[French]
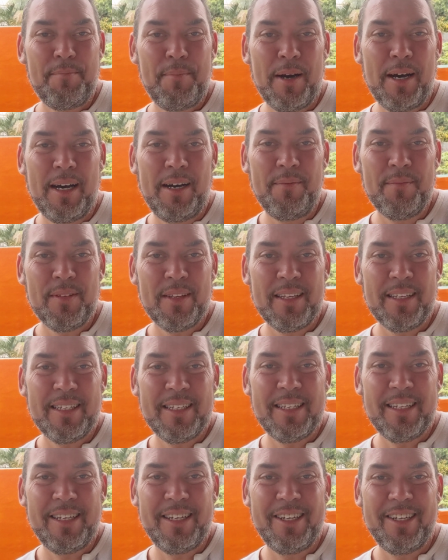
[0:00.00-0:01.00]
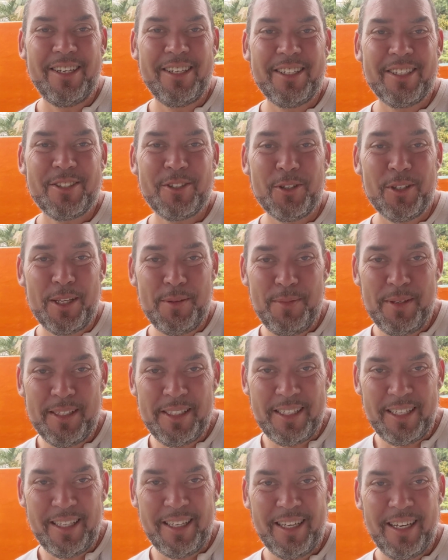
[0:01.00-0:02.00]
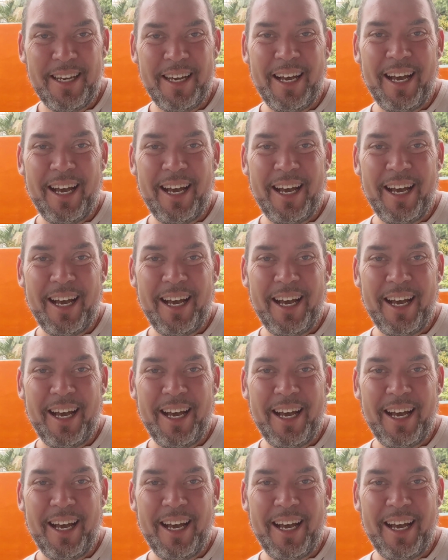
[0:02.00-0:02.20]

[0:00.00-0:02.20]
pas euh, son amitié